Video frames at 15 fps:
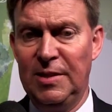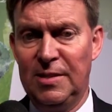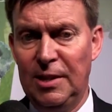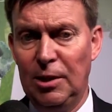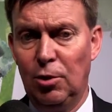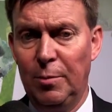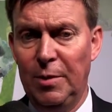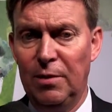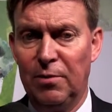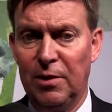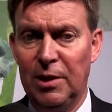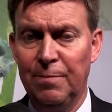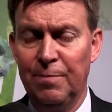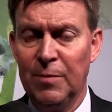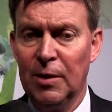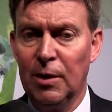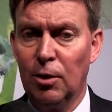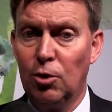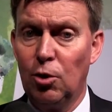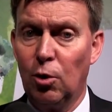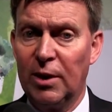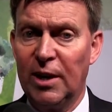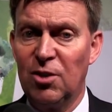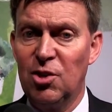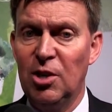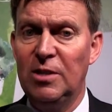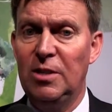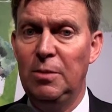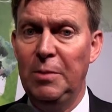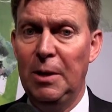d'ici 2020
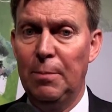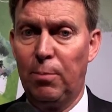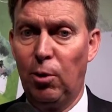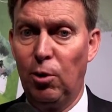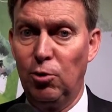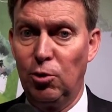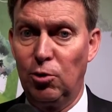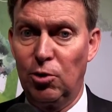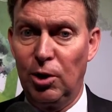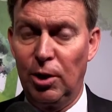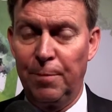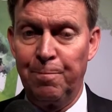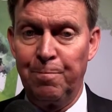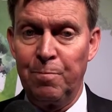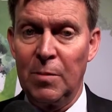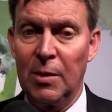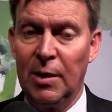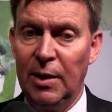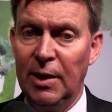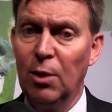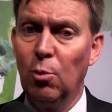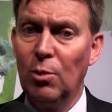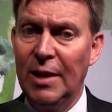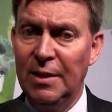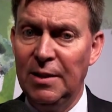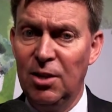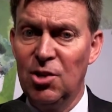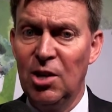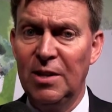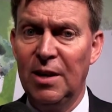d'engager 10 000 producteurs. Et on a
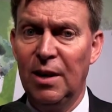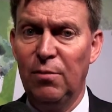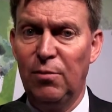déjà des